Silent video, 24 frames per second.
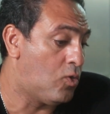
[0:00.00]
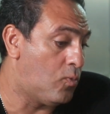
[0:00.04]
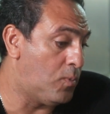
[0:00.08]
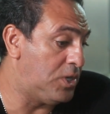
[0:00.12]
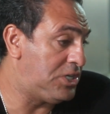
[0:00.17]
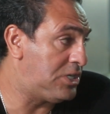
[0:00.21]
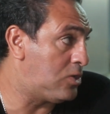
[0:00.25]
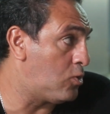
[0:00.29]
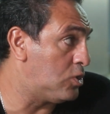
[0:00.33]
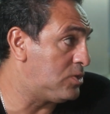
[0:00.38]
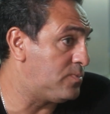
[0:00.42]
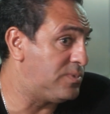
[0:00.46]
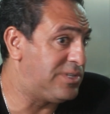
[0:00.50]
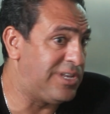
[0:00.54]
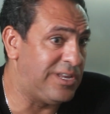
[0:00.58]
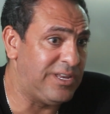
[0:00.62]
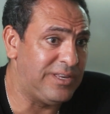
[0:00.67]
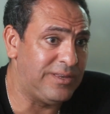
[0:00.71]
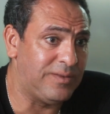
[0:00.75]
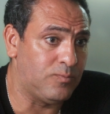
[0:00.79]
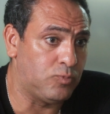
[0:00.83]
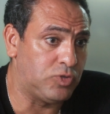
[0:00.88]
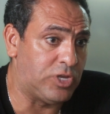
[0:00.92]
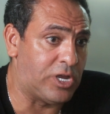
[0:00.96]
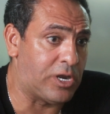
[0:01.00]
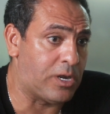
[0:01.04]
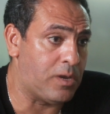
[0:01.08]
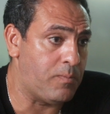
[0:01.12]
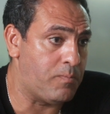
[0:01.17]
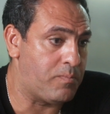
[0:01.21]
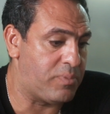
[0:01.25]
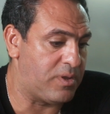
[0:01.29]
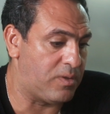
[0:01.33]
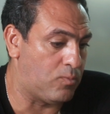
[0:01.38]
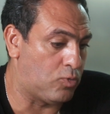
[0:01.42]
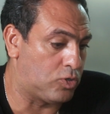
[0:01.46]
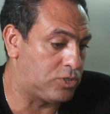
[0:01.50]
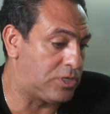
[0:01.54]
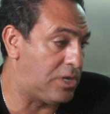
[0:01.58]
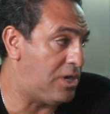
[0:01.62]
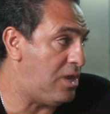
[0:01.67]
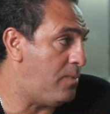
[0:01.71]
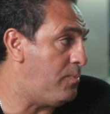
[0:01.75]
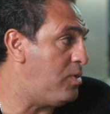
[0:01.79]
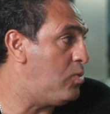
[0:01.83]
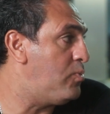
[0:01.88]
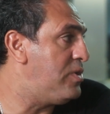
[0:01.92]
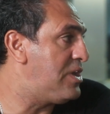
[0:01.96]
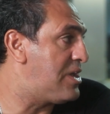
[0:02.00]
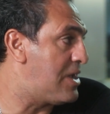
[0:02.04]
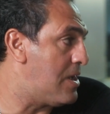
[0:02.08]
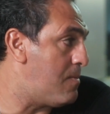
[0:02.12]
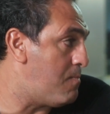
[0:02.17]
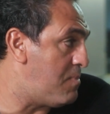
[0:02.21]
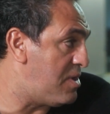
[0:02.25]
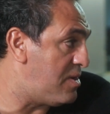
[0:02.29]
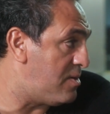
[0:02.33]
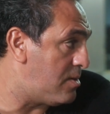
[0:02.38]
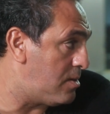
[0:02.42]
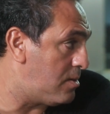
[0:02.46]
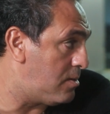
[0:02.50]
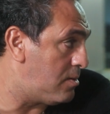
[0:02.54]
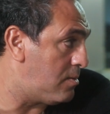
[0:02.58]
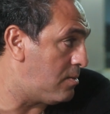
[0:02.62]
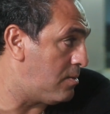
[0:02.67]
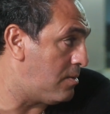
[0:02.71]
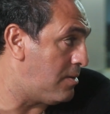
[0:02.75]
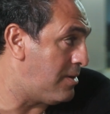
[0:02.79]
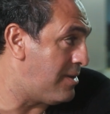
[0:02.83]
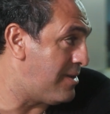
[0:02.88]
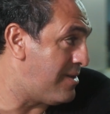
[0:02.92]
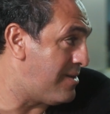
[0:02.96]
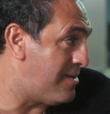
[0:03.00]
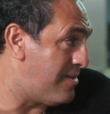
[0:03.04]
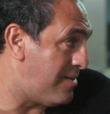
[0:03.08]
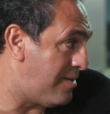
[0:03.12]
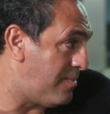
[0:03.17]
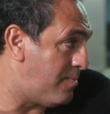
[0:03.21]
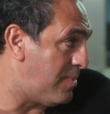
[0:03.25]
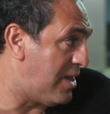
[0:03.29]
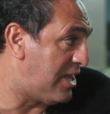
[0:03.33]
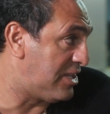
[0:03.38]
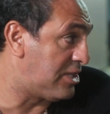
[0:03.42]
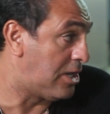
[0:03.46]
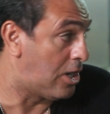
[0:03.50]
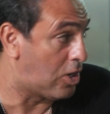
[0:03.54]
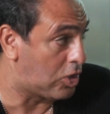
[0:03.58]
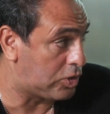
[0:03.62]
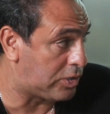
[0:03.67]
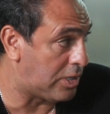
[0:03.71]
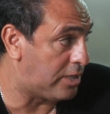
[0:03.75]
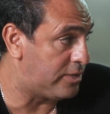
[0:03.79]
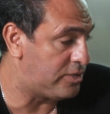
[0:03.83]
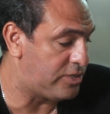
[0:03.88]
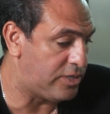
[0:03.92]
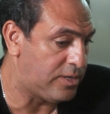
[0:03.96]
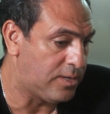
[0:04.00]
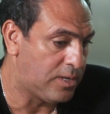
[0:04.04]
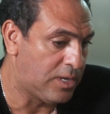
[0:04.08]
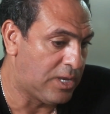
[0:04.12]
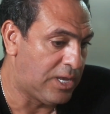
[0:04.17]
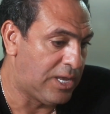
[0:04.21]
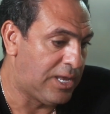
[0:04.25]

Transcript: وماشي كويس بدليل ان المدرب مقتنع بيه وبيكمل آه، بعد الاخطاء دي